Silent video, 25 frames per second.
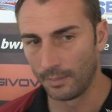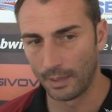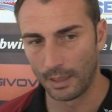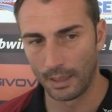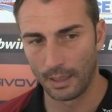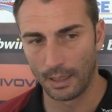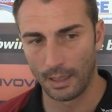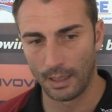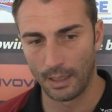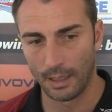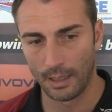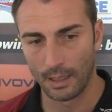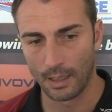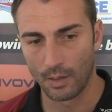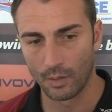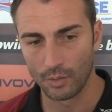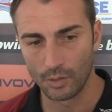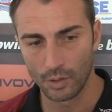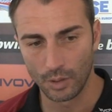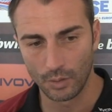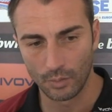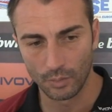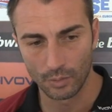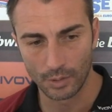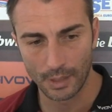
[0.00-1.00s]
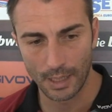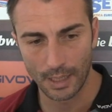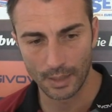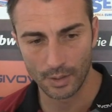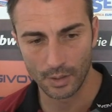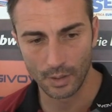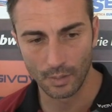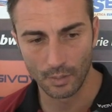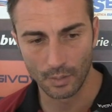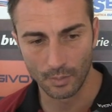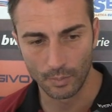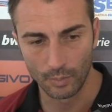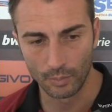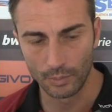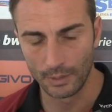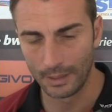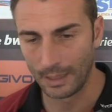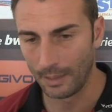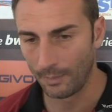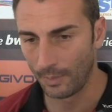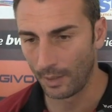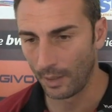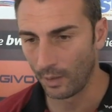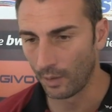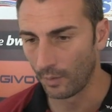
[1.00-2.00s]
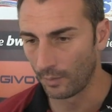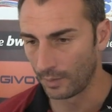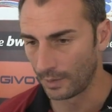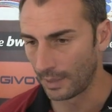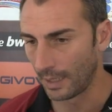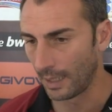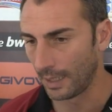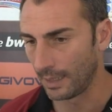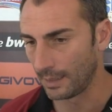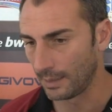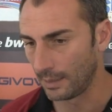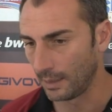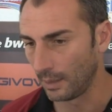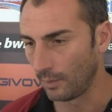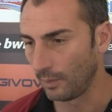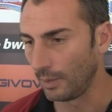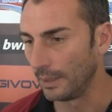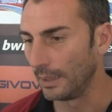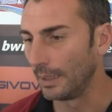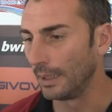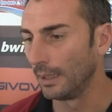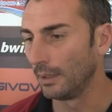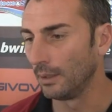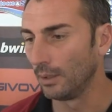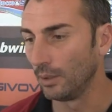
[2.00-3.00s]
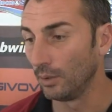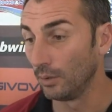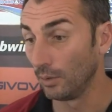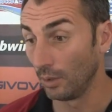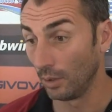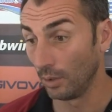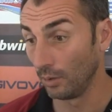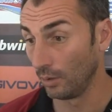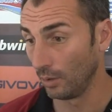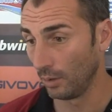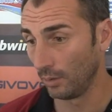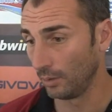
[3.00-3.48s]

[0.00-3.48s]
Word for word: perché oggi tu sei a 5 punti dai playoff saresti quindi in,